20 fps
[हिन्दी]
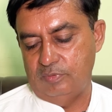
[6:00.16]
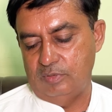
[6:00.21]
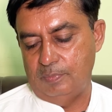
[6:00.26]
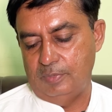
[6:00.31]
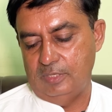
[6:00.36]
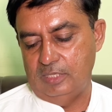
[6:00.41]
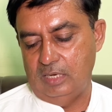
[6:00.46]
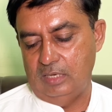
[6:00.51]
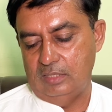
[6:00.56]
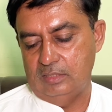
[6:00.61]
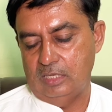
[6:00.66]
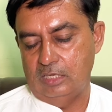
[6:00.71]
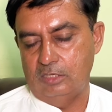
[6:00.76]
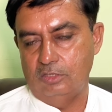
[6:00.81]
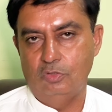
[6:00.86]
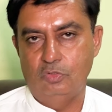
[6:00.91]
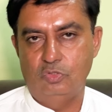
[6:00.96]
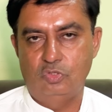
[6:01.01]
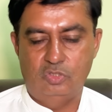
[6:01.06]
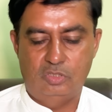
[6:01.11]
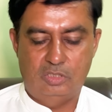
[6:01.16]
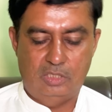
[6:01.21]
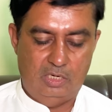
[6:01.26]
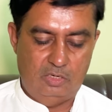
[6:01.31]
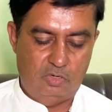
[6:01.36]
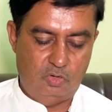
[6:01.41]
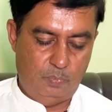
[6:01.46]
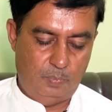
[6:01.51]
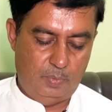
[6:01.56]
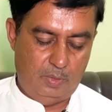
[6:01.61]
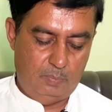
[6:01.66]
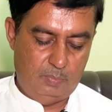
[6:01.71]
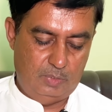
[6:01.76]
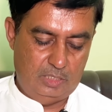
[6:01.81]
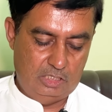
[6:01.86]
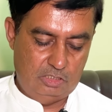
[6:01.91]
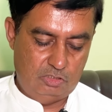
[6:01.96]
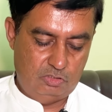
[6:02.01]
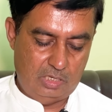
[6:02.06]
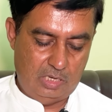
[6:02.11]
से पंद्रह हज़ार दो सौ साठ रुपये
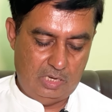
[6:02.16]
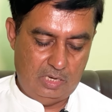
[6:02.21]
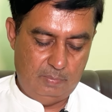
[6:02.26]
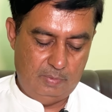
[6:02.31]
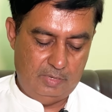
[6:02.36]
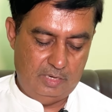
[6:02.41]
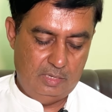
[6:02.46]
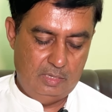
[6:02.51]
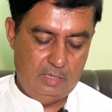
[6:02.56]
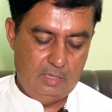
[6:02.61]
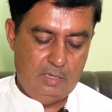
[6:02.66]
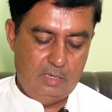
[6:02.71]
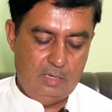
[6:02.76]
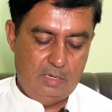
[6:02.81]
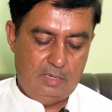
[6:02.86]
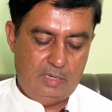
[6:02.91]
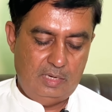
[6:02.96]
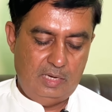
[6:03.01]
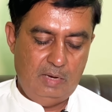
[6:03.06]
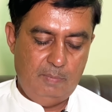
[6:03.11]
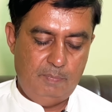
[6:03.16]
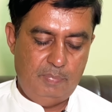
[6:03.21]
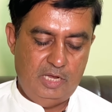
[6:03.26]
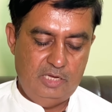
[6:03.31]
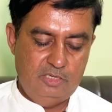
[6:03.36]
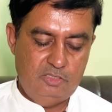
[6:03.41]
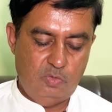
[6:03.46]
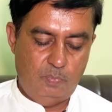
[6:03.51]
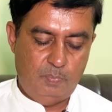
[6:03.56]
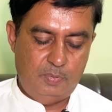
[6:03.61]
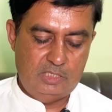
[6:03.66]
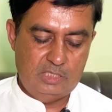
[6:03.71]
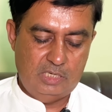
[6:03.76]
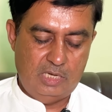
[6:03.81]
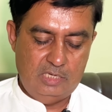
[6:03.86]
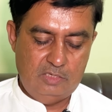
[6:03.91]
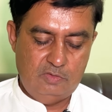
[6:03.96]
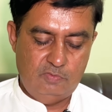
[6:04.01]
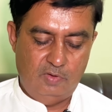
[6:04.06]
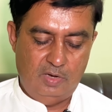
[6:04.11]
में दस्तियाब है ट्रीना पाँच सौ
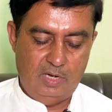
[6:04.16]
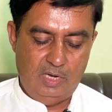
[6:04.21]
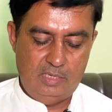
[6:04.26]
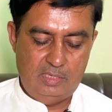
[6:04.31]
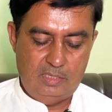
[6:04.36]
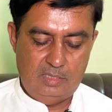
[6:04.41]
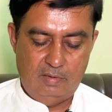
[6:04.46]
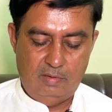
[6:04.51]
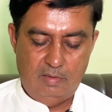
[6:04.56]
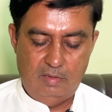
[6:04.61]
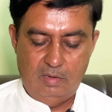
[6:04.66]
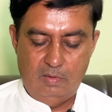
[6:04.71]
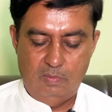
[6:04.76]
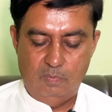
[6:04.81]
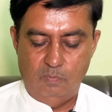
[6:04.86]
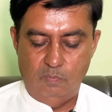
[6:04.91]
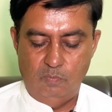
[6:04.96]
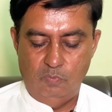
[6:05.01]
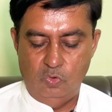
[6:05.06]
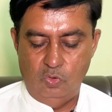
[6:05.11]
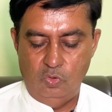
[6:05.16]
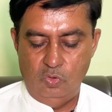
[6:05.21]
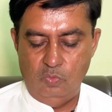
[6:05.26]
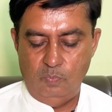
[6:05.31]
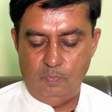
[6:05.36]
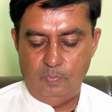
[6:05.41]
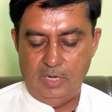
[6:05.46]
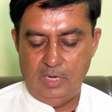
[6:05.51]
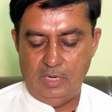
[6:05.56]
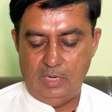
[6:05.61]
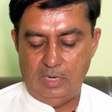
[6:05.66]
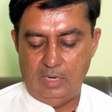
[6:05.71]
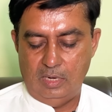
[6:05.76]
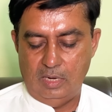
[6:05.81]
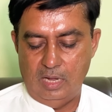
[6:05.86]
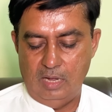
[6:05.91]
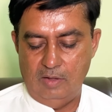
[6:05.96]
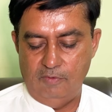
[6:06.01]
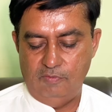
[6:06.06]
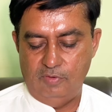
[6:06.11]
पचास वाट मोनोपर्क
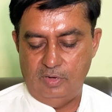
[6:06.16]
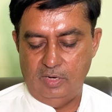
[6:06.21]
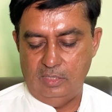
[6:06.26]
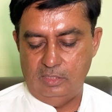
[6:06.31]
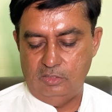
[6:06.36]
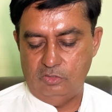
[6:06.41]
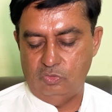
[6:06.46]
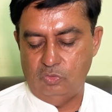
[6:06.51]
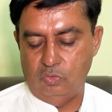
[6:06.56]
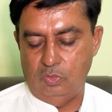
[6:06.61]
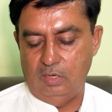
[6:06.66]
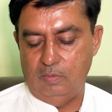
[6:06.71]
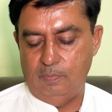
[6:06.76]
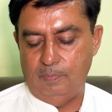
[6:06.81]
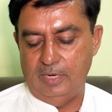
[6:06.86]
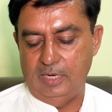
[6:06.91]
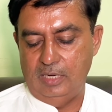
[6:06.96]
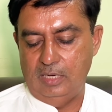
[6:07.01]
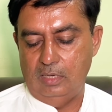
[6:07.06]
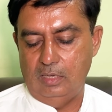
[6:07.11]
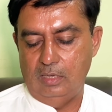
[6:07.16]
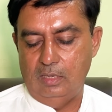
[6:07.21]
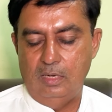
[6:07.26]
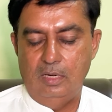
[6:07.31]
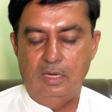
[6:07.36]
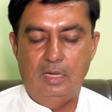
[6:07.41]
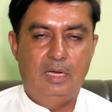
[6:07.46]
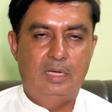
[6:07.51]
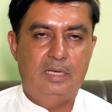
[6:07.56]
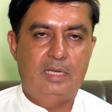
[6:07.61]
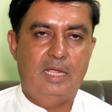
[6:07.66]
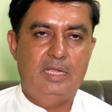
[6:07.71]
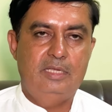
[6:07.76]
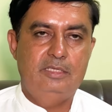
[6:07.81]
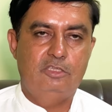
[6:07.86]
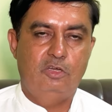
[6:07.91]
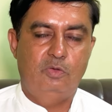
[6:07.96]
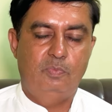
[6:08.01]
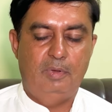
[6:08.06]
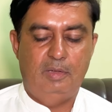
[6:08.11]
हाफ कट सोलर पैनल
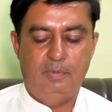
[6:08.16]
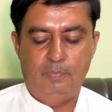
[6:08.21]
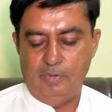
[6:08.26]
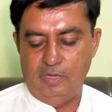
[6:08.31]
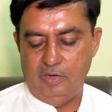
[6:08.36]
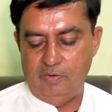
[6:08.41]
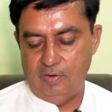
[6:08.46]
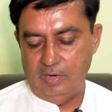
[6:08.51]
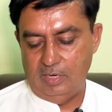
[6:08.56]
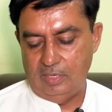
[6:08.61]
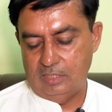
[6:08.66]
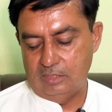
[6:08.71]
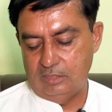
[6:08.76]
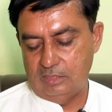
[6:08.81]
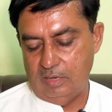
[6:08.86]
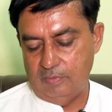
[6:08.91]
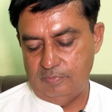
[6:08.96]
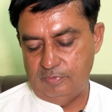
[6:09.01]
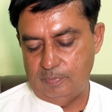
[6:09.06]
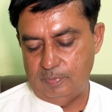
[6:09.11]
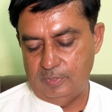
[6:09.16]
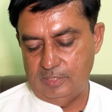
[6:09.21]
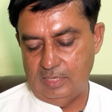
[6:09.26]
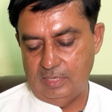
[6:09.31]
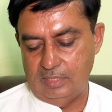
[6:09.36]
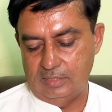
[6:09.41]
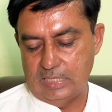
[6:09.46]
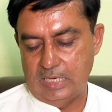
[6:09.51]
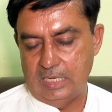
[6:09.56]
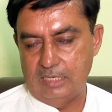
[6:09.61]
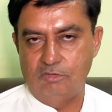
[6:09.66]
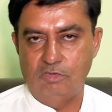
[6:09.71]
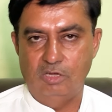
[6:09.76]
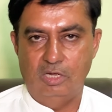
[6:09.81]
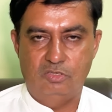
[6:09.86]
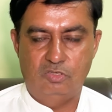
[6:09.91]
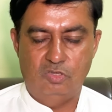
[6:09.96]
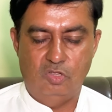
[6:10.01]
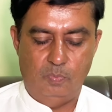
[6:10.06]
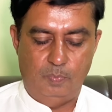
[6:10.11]
अट्ठाईस रुपये पर वाट के हिसाब से पंद्रह हज़ार
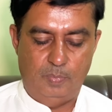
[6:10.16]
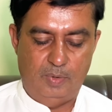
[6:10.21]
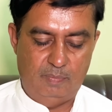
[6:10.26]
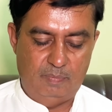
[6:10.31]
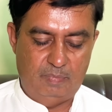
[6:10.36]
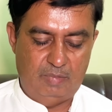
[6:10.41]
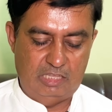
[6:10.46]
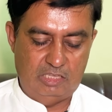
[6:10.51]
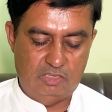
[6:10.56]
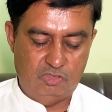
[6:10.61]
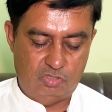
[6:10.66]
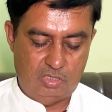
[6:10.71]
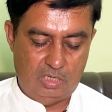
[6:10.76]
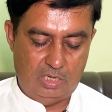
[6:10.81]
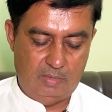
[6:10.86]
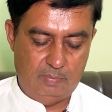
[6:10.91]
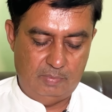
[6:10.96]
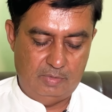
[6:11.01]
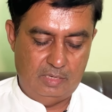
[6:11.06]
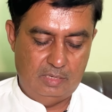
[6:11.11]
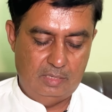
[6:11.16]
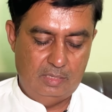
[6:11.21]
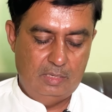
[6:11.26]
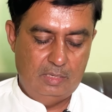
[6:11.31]
चार सौ रुपये में दस्तियाब है